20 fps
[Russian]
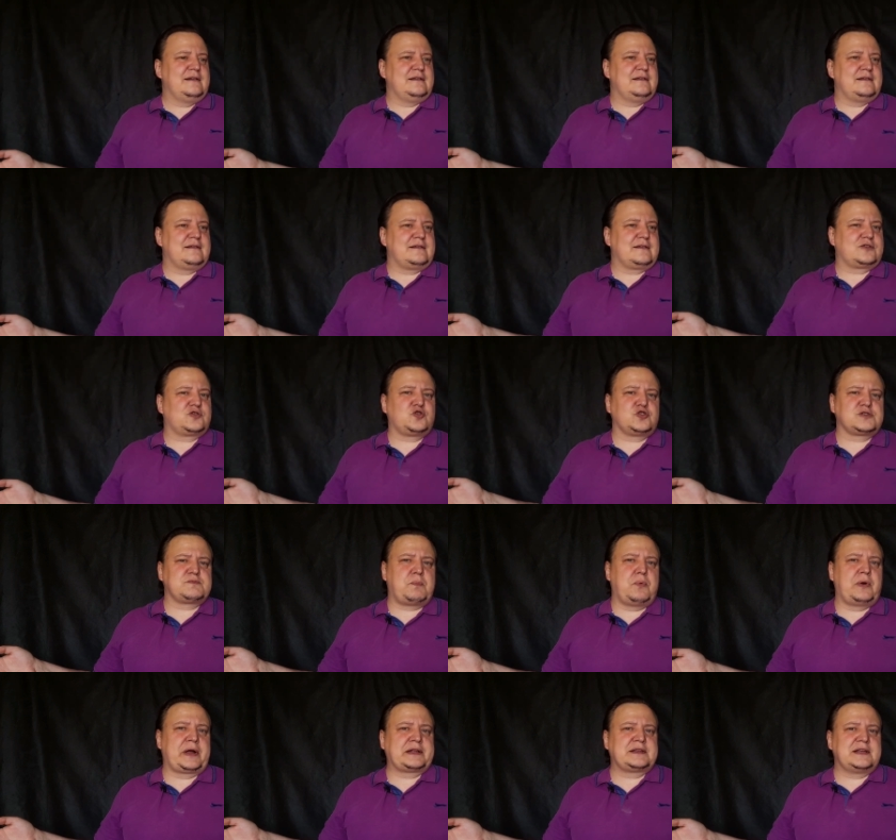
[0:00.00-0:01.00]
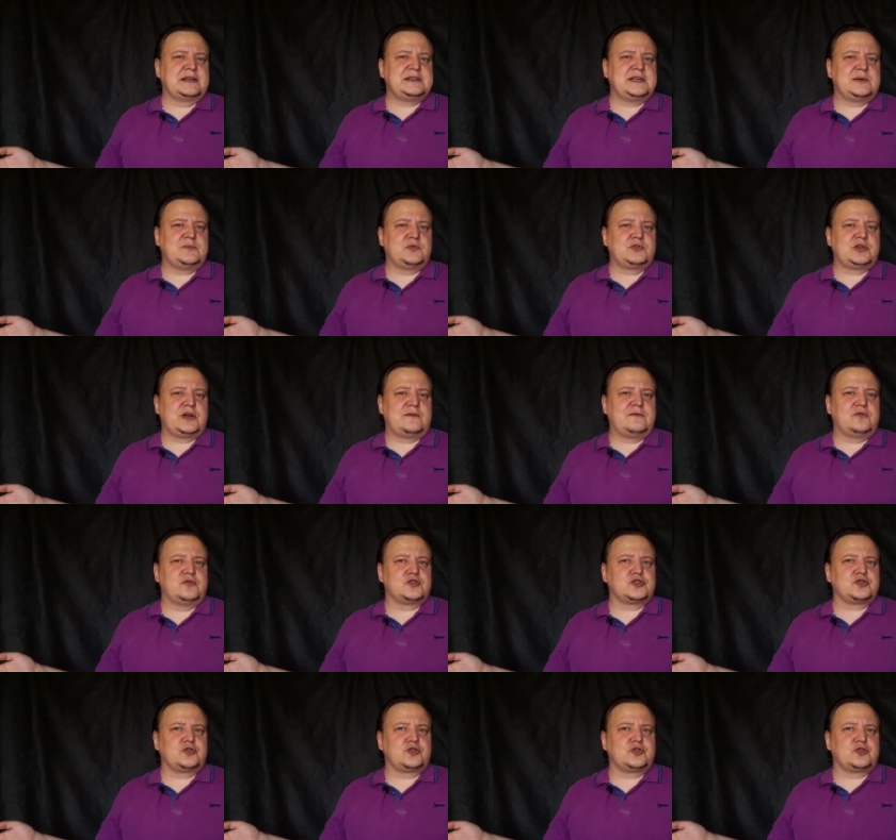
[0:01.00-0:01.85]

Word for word: э, кто спорит на тему того,